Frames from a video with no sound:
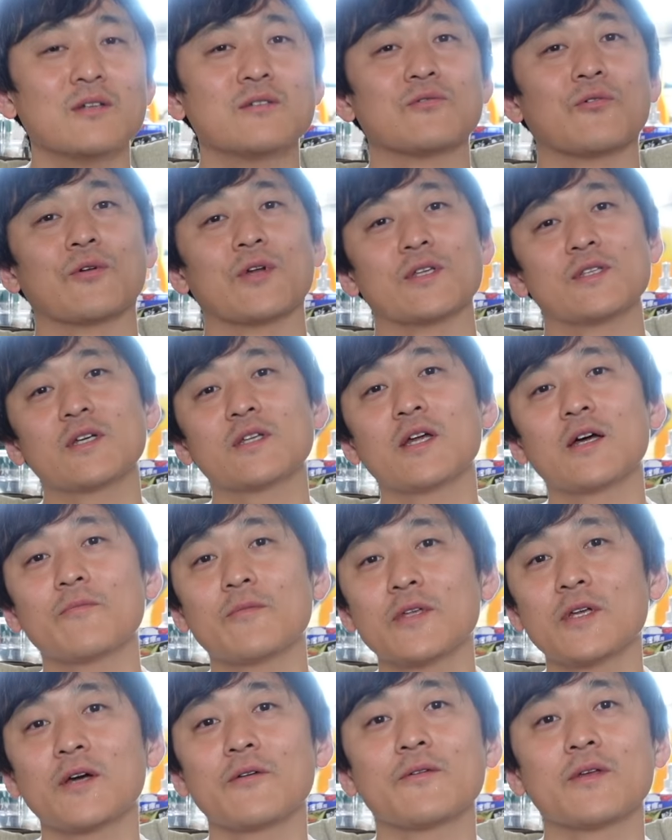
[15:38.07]
それじゃ
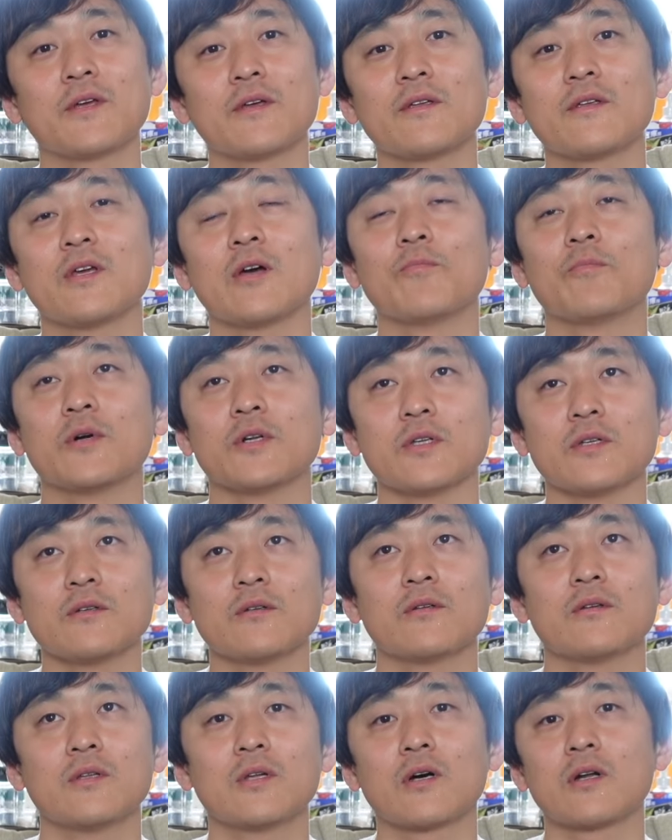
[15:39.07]
ダメだよねやっぱり
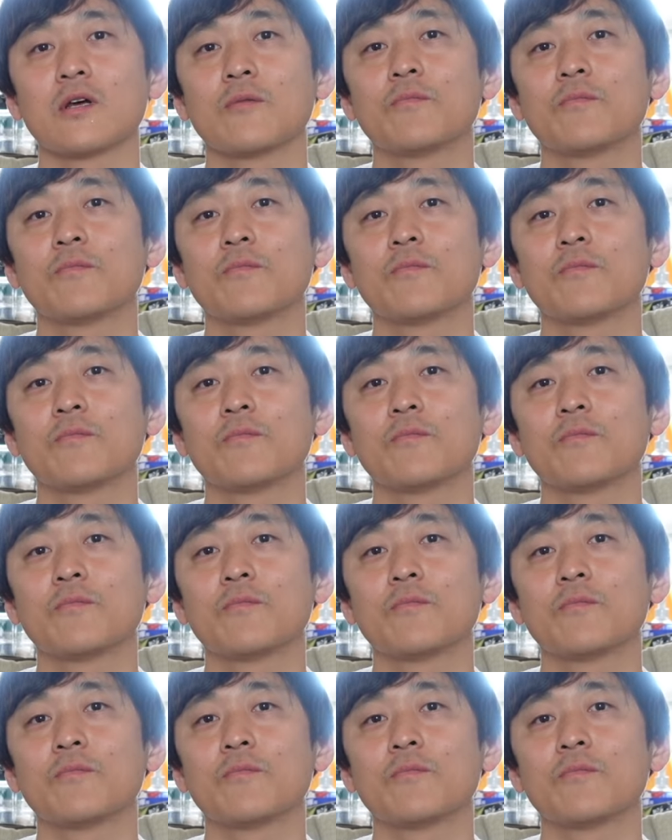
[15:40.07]
だか